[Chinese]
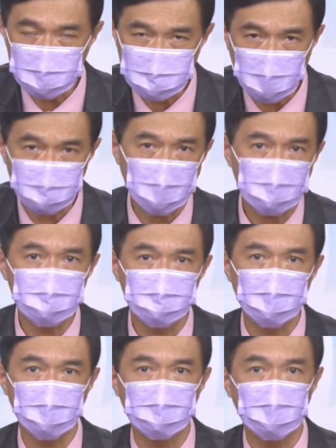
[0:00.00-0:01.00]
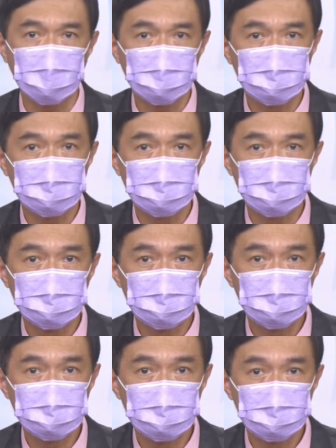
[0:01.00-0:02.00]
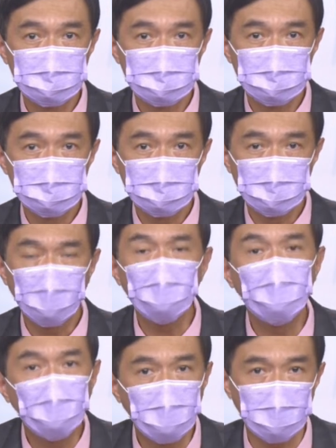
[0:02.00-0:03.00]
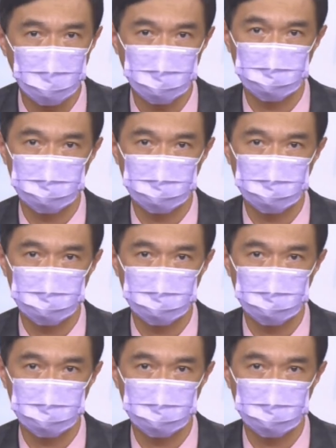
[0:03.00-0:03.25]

来大买股票吗？会不会？